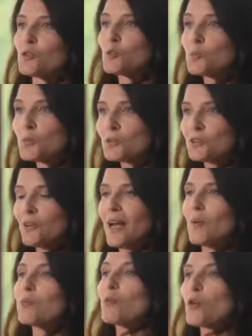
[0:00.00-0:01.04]
Donc pour
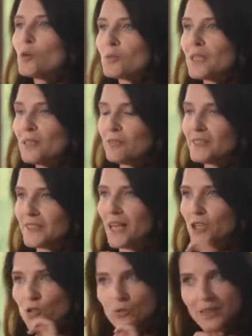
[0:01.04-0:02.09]
cela, pour remodeler le
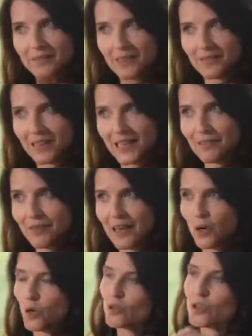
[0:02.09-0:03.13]
visage, on travaille avec les
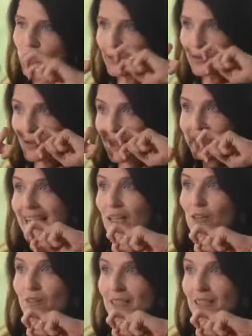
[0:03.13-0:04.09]
phalanges, de l'intérieur vers